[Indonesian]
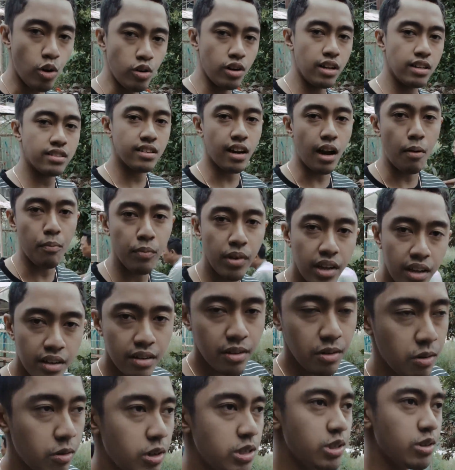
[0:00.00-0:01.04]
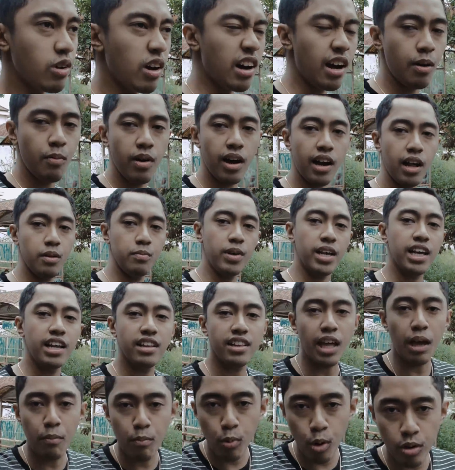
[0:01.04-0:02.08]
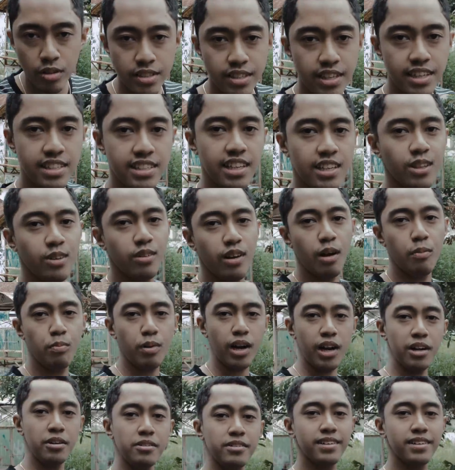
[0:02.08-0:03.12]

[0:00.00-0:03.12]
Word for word: Donald trump Trumpnya gue juga nggak bakal bikin tembok sih di situ nggak perlu